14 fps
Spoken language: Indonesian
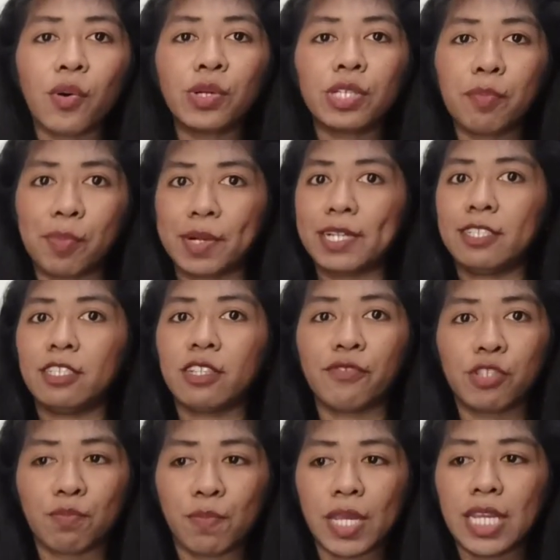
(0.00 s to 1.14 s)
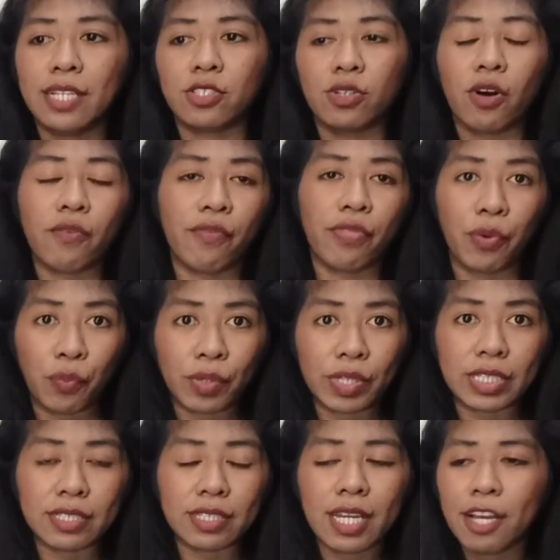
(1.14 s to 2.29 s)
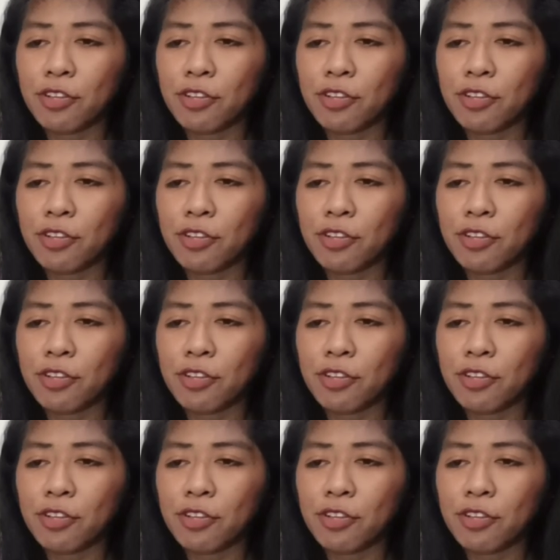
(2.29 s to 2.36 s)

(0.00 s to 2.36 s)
or the parts of speech of the word.